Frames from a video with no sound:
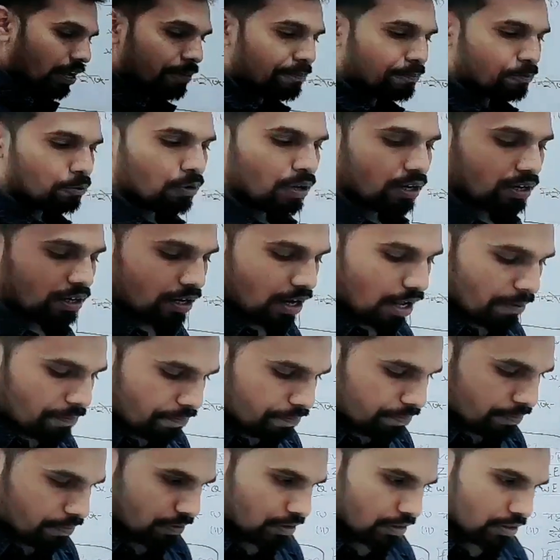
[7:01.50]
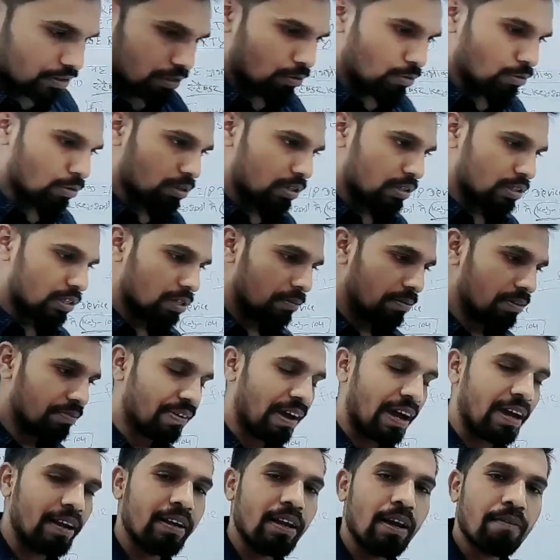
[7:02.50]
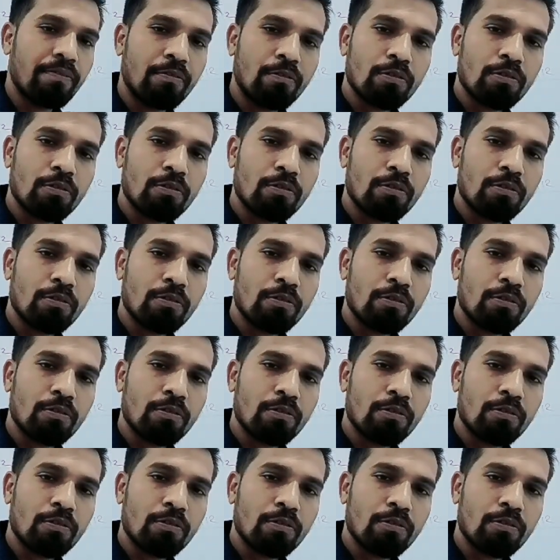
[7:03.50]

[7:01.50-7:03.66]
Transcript: F2 अगर आपको किसी भी फाइल या